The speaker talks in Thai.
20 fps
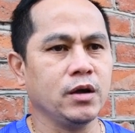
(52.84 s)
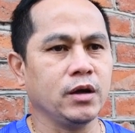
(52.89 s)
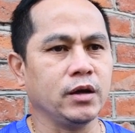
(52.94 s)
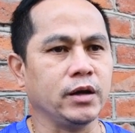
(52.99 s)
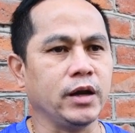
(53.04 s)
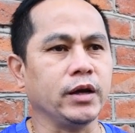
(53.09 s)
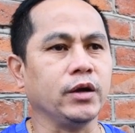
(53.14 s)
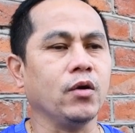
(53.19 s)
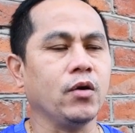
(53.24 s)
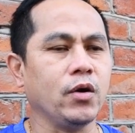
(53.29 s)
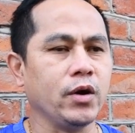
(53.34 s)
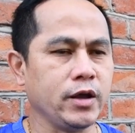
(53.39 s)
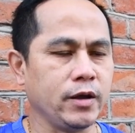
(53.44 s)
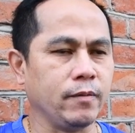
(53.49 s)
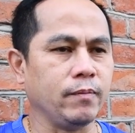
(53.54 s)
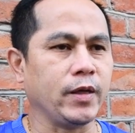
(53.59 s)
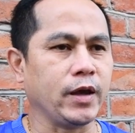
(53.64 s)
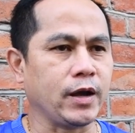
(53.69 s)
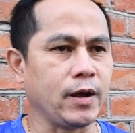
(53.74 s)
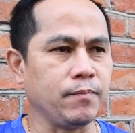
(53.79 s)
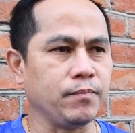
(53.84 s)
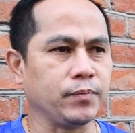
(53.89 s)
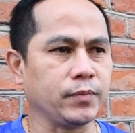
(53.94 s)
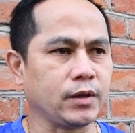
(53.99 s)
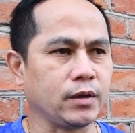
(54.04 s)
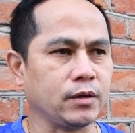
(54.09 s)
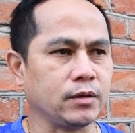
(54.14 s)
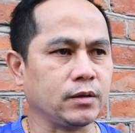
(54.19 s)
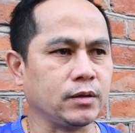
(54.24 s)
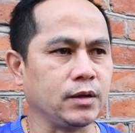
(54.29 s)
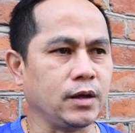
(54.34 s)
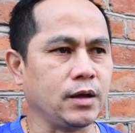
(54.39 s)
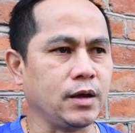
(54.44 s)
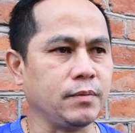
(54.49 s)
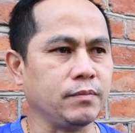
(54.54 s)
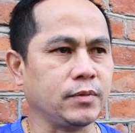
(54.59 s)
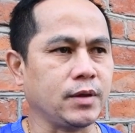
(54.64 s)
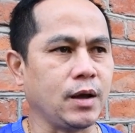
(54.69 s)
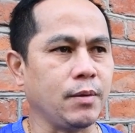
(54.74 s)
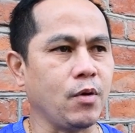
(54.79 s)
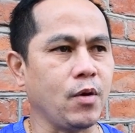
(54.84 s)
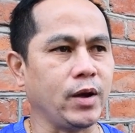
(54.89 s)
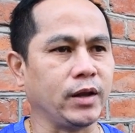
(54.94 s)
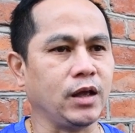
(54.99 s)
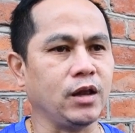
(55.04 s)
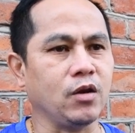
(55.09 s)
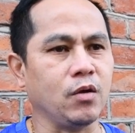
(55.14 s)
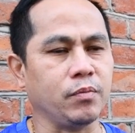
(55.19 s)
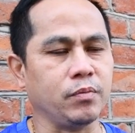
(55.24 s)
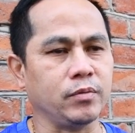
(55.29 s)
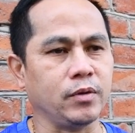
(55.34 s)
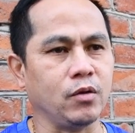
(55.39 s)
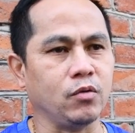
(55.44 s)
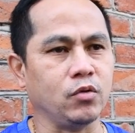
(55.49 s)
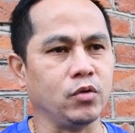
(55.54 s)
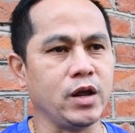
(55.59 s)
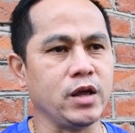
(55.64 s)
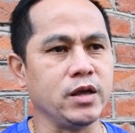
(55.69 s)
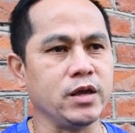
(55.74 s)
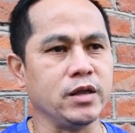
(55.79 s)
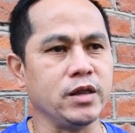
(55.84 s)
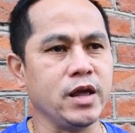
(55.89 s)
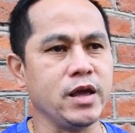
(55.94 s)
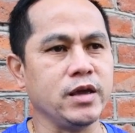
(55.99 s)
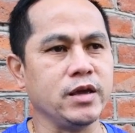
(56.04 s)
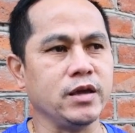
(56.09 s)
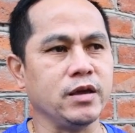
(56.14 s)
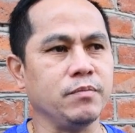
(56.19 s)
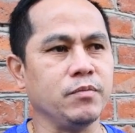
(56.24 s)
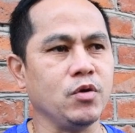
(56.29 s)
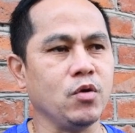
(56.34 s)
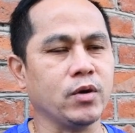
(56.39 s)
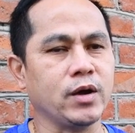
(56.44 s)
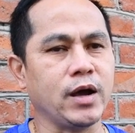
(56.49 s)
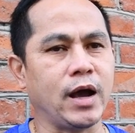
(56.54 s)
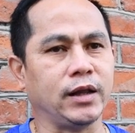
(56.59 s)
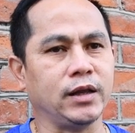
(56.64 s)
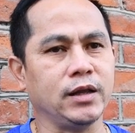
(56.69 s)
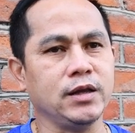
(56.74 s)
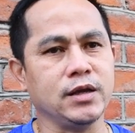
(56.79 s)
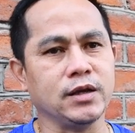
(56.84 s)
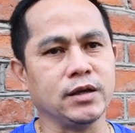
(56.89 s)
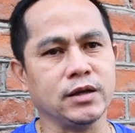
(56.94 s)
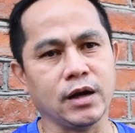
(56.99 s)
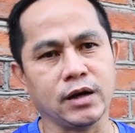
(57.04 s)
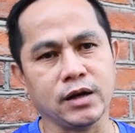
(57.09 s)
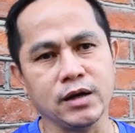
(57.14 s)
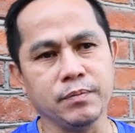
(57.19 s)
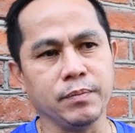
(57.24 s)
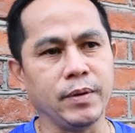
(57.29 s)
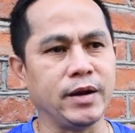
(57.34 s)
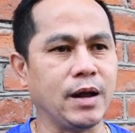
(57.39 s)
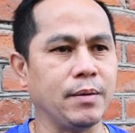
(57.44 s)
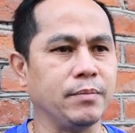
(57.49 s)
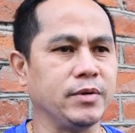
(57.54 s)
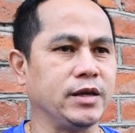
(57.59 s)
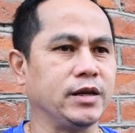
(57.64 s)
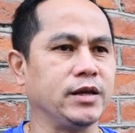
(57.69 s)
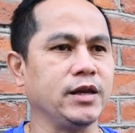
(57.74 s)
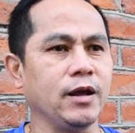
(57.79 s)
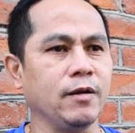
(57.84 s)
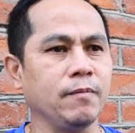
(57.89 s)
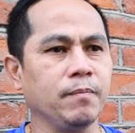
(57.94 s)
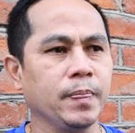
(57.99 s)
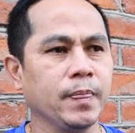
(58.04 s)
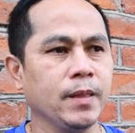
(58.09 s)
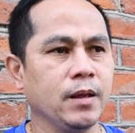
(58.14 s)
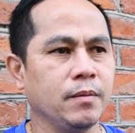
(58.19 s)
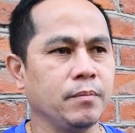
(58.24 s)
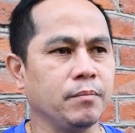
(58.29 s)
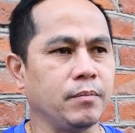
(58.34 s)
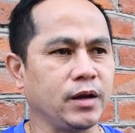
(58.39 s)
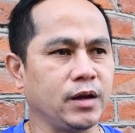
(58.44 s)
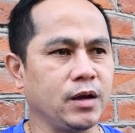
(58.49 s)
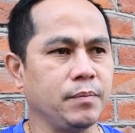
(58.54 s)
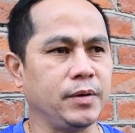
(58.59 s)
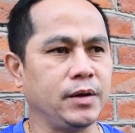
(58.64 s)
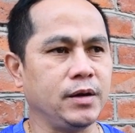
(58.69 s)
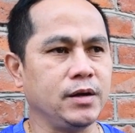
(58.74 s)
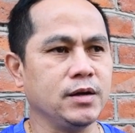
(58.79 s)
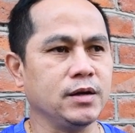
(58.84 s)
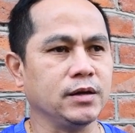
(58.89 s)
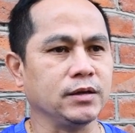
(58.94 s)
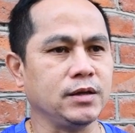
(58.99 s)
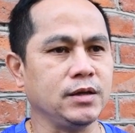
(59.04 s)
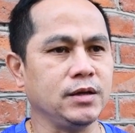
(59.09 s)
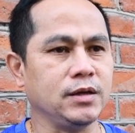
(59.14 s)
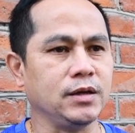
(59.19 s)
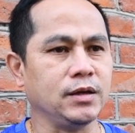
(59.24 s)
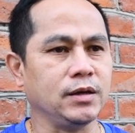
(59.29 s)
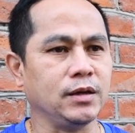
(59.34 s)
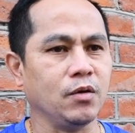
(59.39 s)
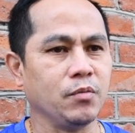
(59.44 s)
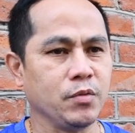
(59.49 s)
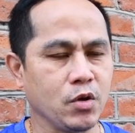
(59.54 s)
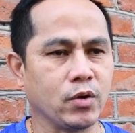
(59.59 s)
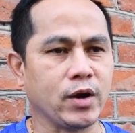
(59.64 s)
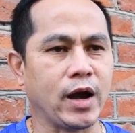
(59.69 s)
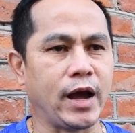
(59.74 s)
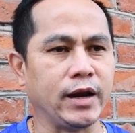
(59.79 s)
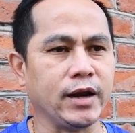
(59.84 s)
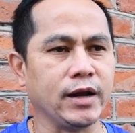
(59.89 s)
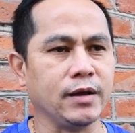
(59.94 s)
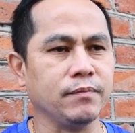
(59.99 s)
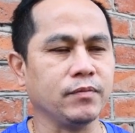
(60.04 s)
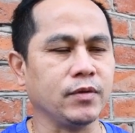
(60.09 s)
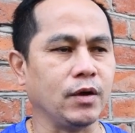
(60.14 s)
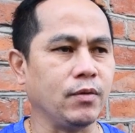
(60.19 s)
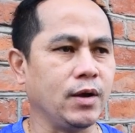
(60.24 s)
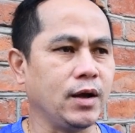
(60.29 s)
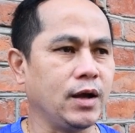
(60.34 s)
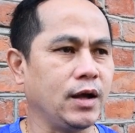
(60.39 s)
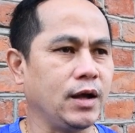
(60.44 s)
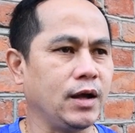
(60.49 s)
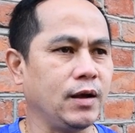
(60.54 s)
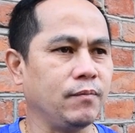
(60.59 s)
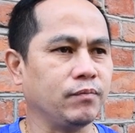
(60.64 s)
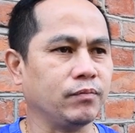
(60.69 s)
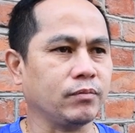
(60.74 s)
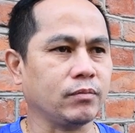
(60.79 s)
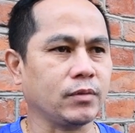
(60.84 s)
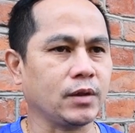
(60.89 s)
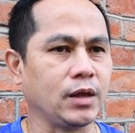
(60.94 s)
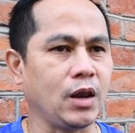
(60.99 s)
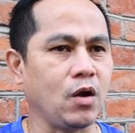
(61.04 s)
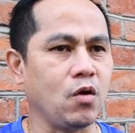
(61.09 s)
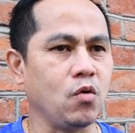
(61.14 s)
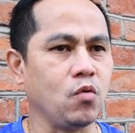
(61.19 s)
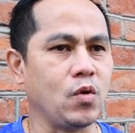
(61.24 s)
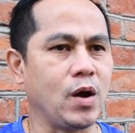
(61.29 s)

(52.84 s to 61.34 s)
ได้น้อยนะครับนะครับถ้ามวันถ้าเราเราได้ได้มีโอกาสที่จะขึ้นไปนำอีกเนี่ย มันก็เป็นเรื่องที่เรามีโอกาสนะครับ แต่ว่าเราค